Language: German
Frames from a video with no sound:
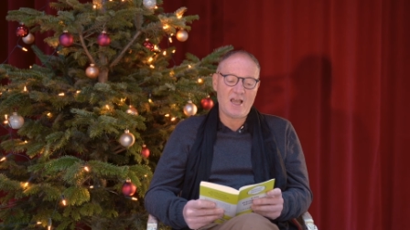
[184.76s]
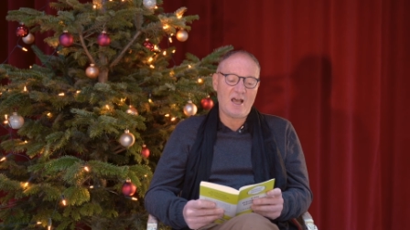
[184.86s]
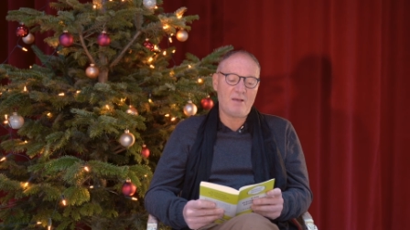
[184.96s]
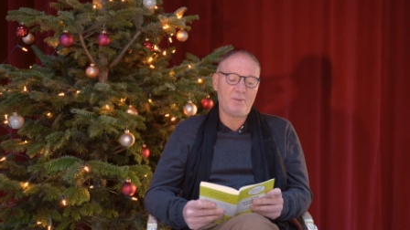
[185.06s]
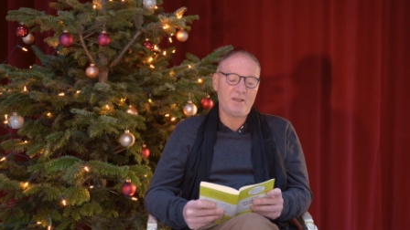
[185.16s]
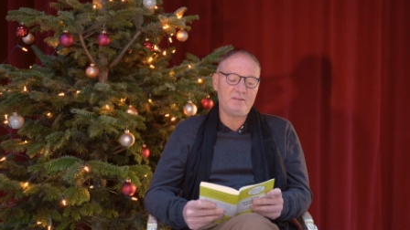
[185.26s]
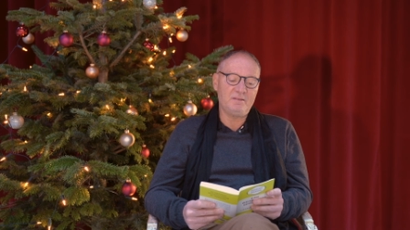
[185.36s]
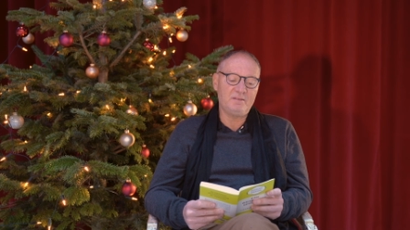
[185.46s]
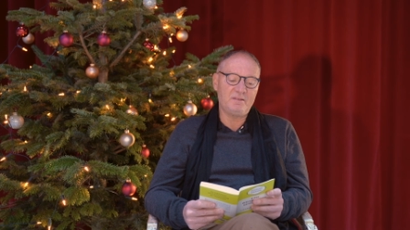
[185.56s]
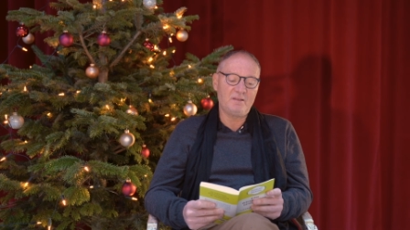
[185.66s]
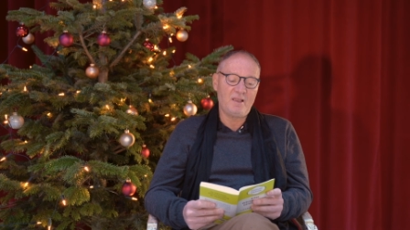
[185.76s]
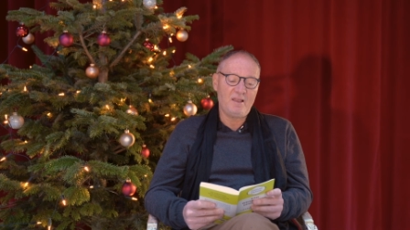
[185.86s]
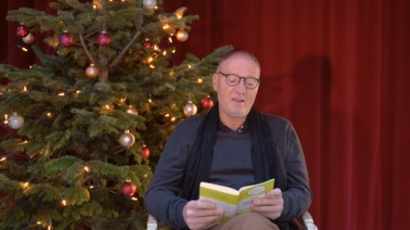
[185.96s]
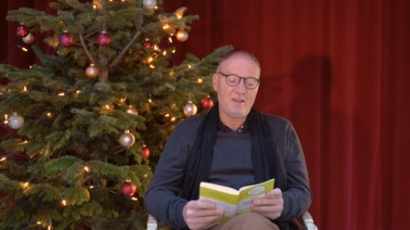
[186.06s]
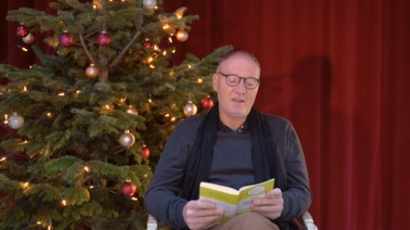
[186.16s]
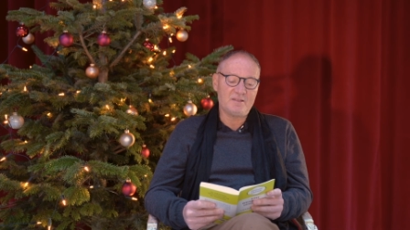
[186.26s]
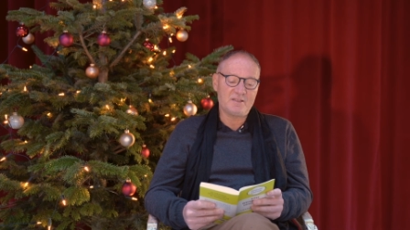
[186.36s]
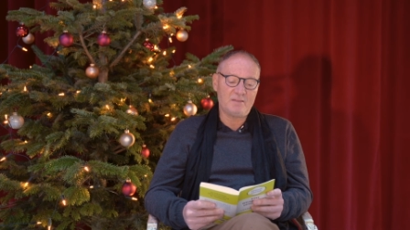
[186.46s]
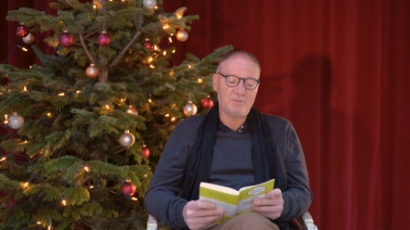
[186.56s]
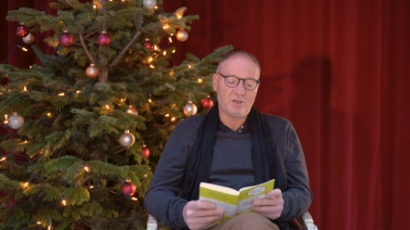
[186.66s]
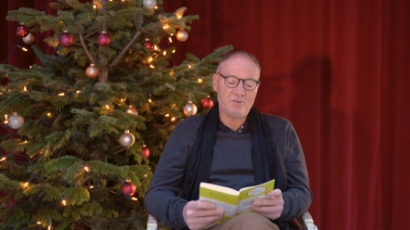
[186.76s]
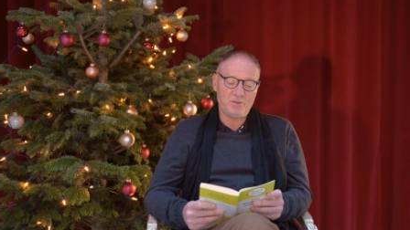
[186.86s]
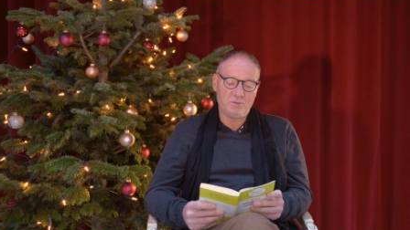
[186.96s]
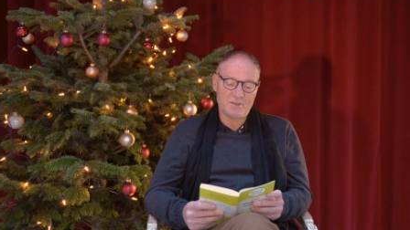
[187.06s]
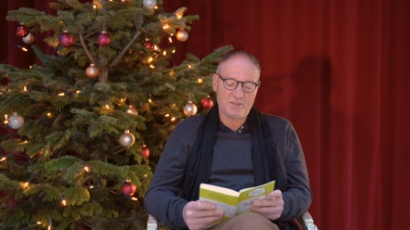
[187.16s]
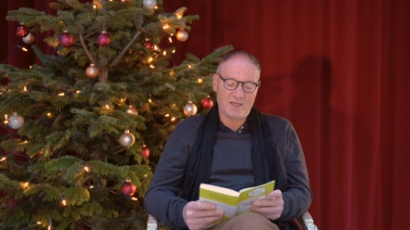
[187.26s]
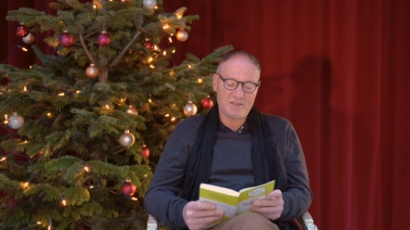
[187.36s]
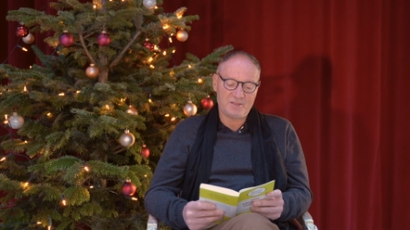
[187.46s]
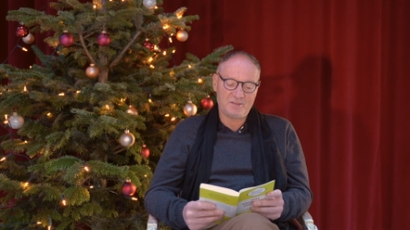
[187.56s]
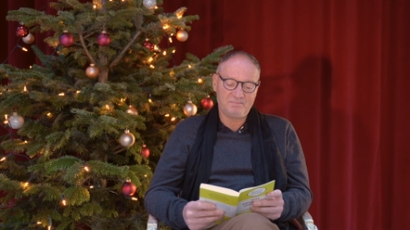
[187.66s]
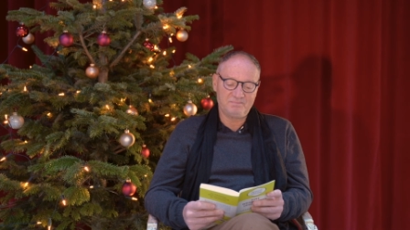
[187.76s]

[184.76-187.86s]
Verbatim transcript: arbeitend in seinem Kontor saß.